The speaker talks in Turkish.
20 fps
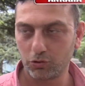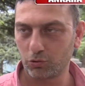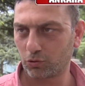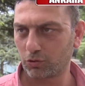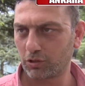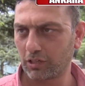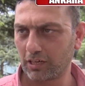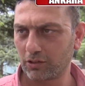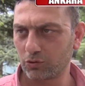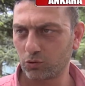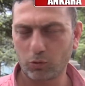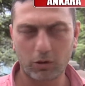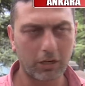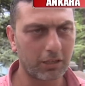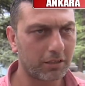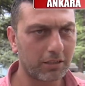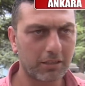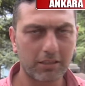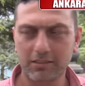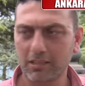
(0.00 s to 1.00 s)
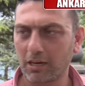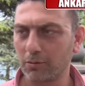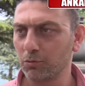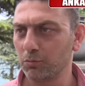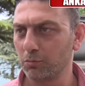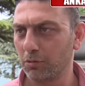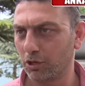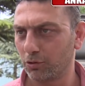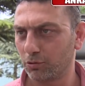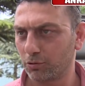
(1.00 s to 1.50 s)
yok yani. Tuvaletlerde
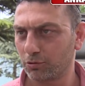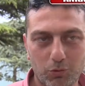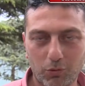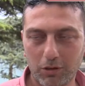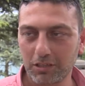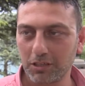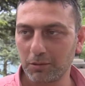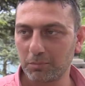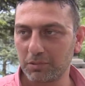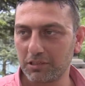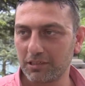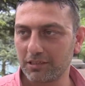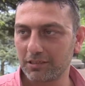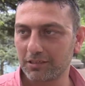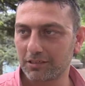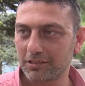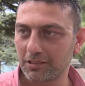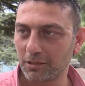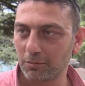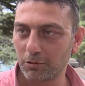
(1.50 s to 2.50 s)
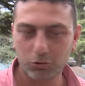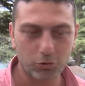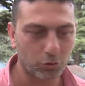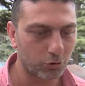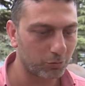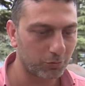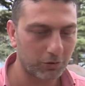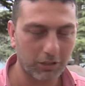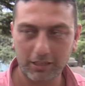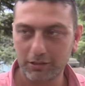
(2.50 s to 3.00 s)
sabun bile yok. Tuvaletler pislik içinde. Ben
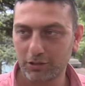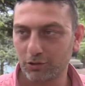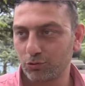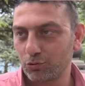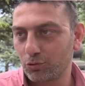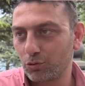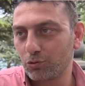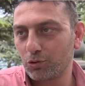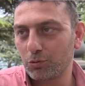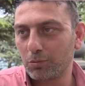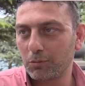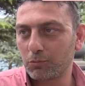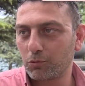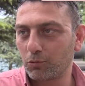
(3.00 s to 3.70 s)
çocuğumu sarsanız götürmem